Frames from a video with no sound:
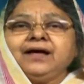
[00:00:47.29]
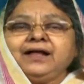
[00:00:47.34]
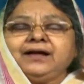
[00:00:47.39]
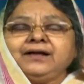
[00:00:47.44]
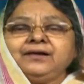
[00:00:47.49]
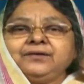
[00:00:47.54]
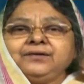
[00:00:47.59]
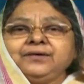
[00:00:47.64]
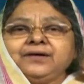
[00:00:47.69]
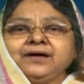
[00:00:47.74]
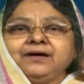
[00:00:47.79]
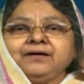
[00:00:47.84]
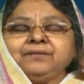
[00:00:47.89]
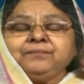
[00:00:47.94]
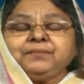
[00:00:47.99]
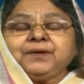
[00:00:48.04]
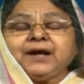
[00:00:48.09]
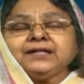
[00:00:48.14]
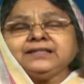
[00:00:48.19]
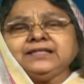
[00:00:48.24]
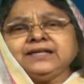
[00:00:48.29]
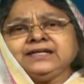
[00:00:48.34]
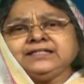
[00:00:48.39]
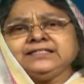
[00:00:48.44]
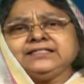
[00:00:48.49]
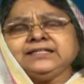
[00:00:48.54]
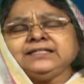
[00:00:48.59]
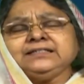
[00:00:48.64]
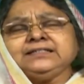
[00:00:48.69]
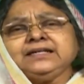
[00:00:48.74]
హాలెలుయ్య ప్రార్థన
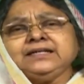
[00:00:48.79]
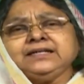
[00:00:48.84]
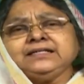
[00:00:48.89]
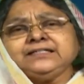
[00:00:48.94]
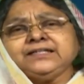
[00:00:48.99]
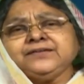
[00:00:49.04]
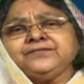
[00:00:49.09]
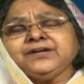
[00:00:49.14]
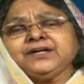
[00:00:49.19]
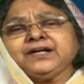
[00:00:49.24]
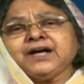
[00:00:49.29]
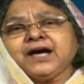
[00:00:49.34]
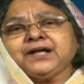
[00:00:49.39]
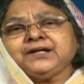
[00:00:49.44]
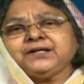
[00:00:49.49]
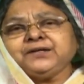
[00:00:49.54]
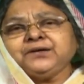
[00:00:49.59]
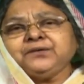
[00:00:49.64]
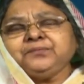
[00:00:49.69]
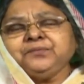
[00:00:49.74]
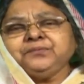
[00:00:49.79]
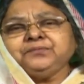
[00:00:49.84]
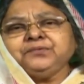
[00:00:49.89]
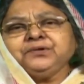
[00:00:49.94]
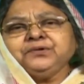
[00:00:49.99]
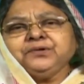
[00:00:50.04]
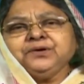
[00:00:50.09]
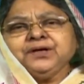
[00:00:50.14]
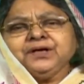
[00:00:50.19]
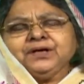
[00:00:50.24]
శక్తి అనే టీవీ
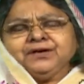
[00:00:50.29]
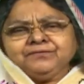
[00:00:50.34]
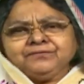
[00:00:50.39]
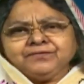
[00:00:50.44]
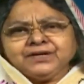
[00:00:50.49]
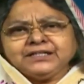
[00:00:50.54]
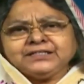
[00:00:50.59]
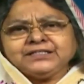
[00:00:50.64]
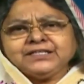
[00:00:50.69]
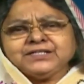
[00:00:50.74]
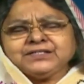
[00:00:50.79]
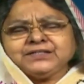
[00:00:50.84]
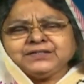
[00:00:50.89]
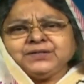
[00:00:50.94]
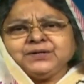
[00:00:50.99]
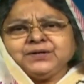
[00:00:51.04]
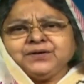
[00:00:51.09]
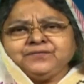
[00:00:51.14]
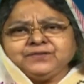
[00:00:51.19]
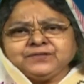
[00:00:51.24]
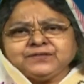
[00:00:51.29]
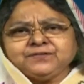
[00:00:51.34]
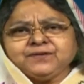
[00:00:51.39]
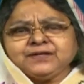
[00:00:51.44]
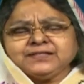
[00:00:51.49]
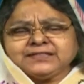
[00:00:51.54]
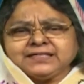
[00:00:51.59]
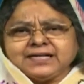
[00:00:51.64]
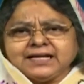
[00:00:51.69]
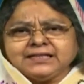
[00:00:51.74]
కార్యక్రమమును వీక్షిస్తున్న
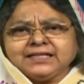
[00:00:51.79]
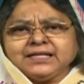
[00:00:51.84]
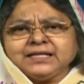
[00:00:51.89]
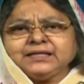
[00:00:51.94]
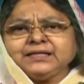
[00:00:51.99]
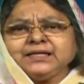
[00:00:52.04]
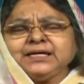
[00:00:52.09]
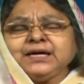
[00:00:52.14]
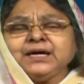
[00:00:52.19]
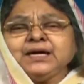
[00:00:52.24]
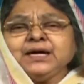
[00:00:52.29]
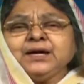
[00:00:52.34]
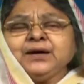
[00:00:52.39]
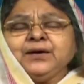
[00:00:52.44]
విశ్వాసులందరికీ